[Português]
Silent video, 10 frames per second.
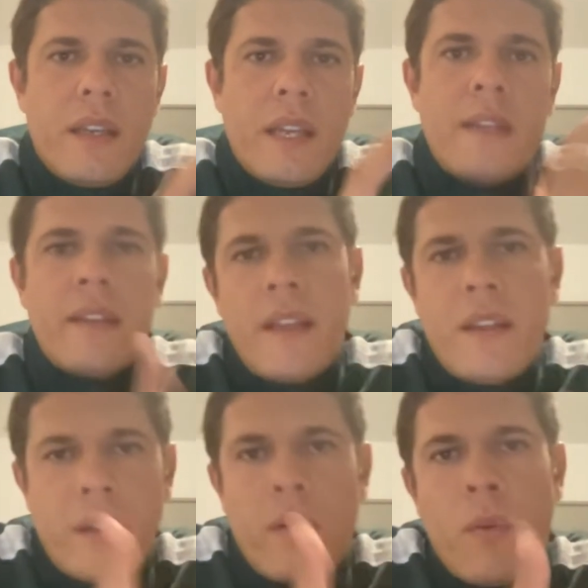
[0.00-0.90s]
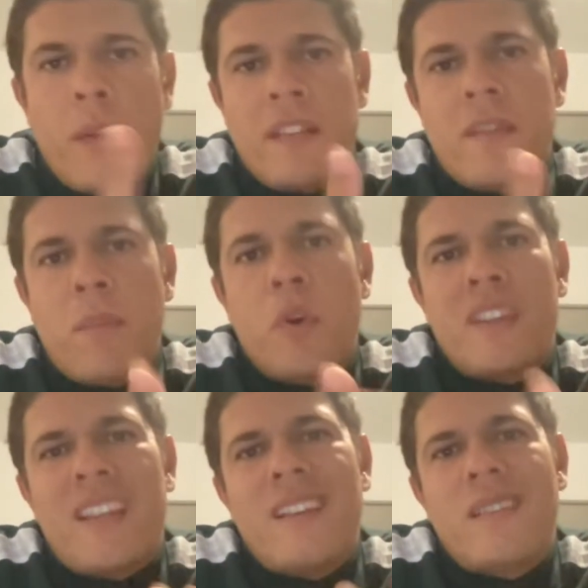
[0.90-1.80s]
ele tem esse
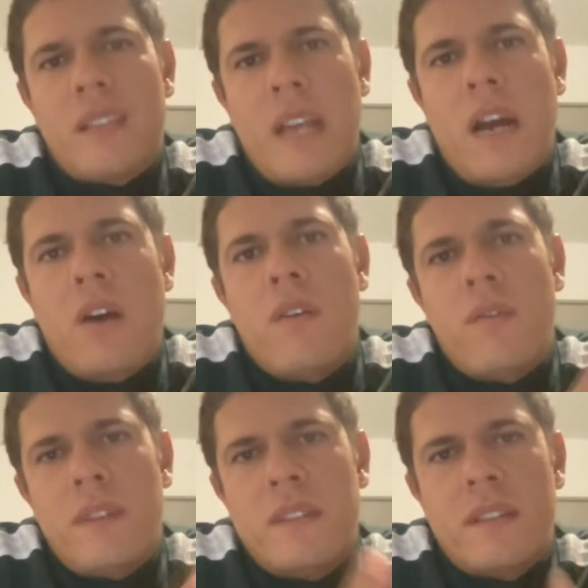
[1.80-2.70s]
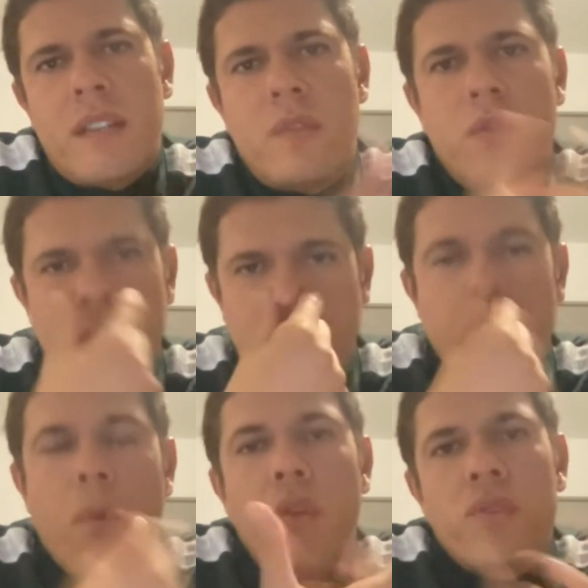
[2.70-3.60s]
potencial vai se traduzir
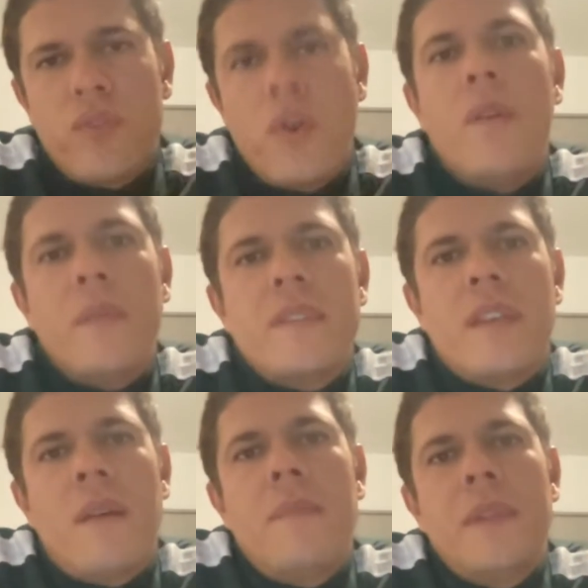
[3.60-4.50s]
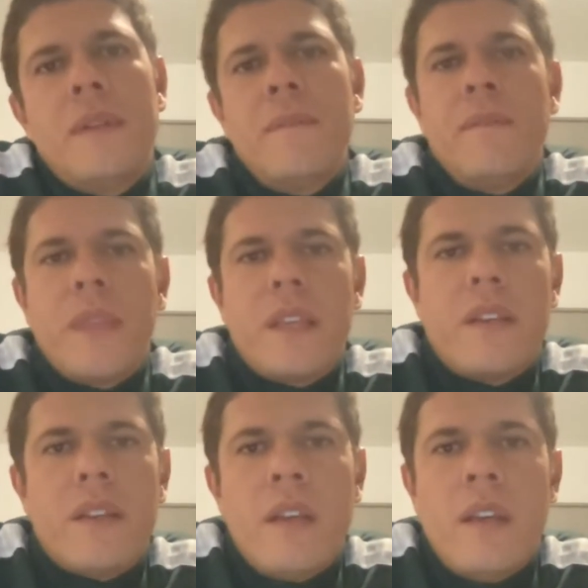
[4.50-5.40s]
em bons nomes, sabe?
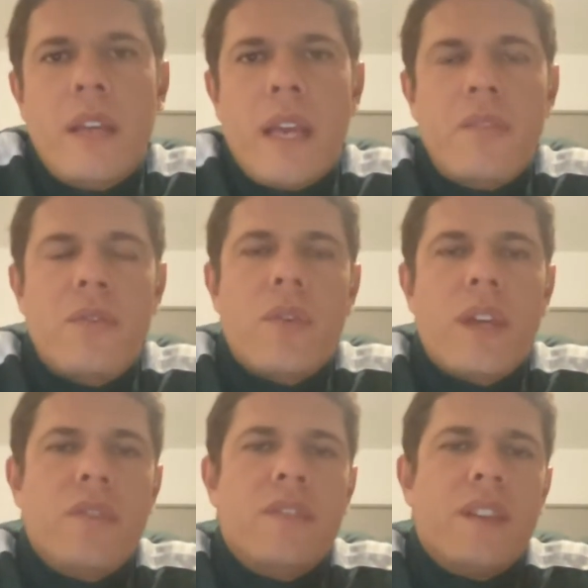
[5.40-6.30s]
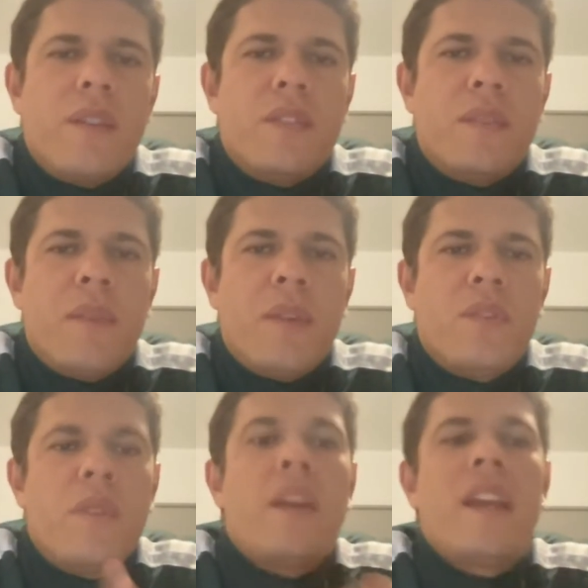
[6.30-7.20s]
É isso que eu quero dizer quando você me
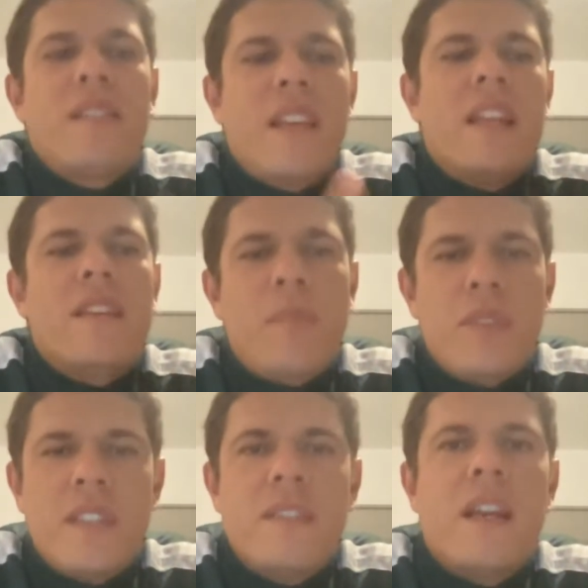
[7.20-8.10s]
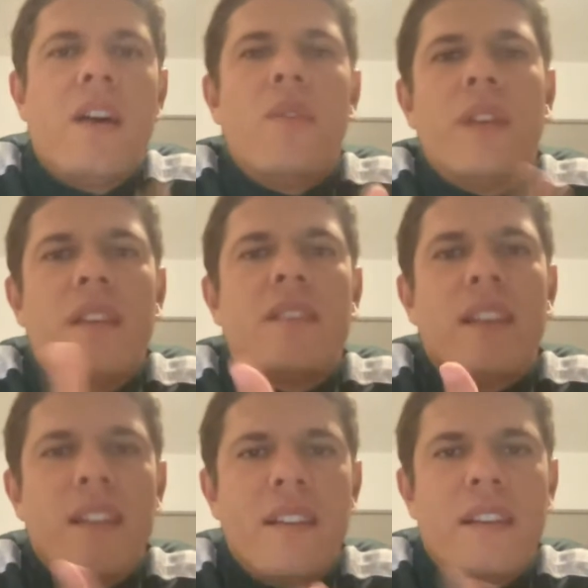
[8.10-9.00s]
pergunta o que, que seria esse potencial, o que, que
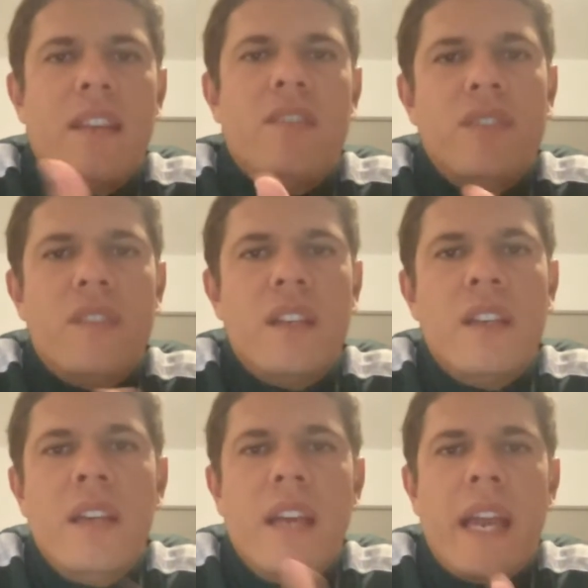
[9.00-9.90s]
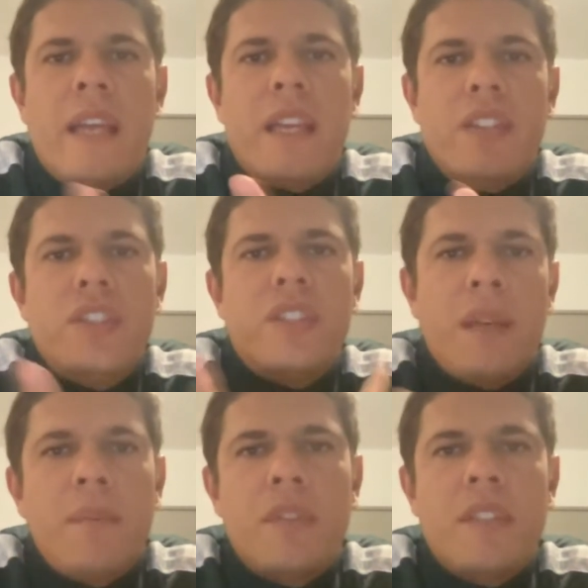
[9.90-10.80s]
você quer dizer. É que a gente
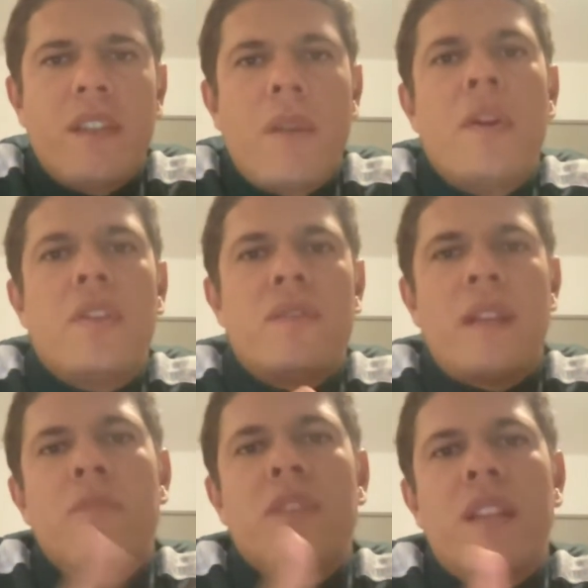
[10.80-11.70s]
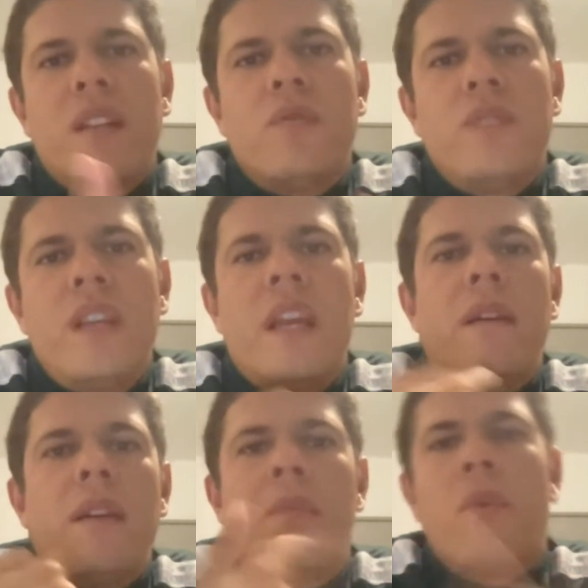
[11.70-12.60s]
tem potencial, mas nós temos que traduzir em
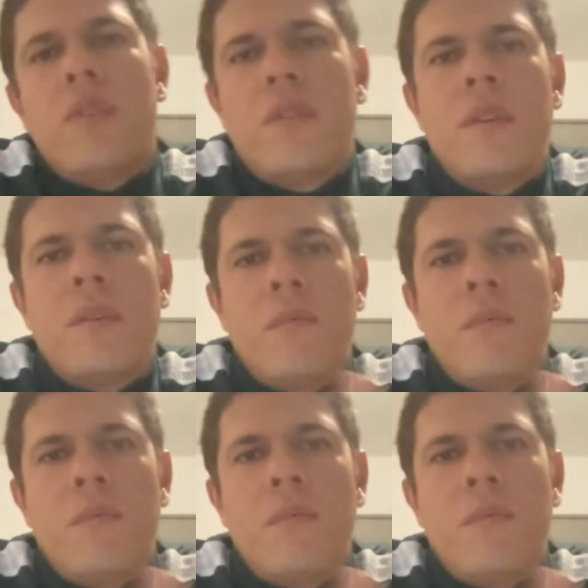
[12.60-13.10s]
quê? Em, em